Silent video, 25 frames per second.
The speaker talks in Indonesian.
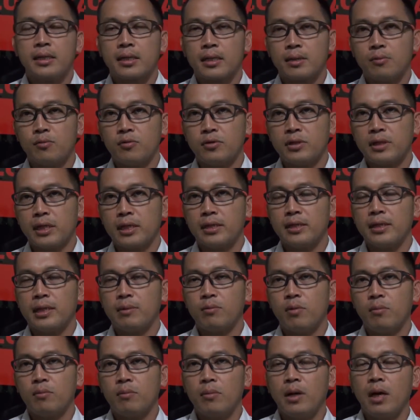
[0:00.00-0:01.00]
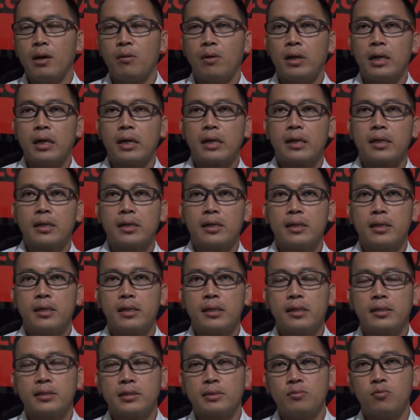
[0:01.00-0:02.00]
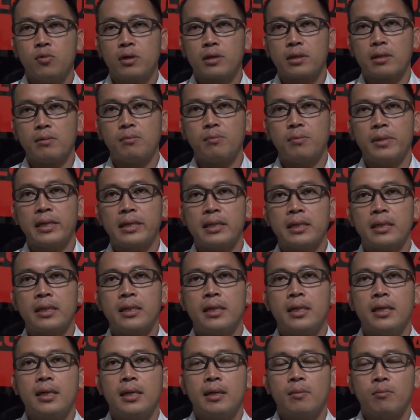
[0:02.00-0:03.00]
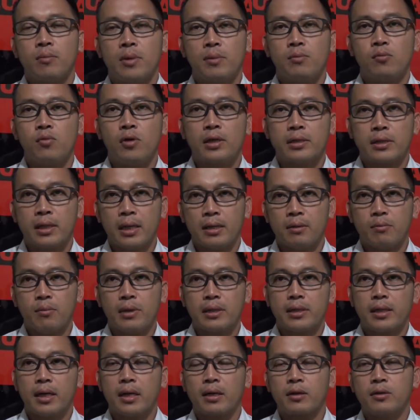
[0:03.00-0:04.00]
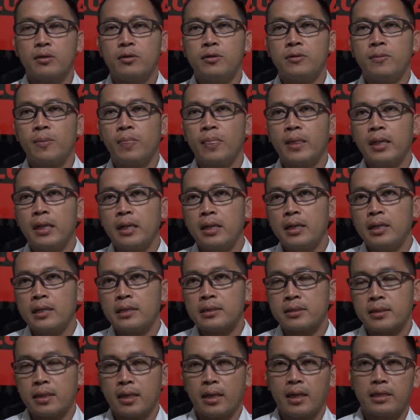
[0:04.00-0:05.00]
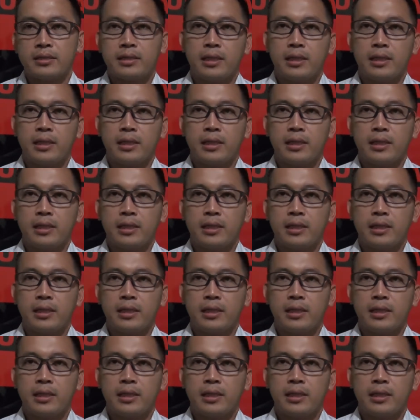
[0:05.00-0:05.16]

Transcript: kemudian dia membawa ke sebuah tempat pembuatan batako setelah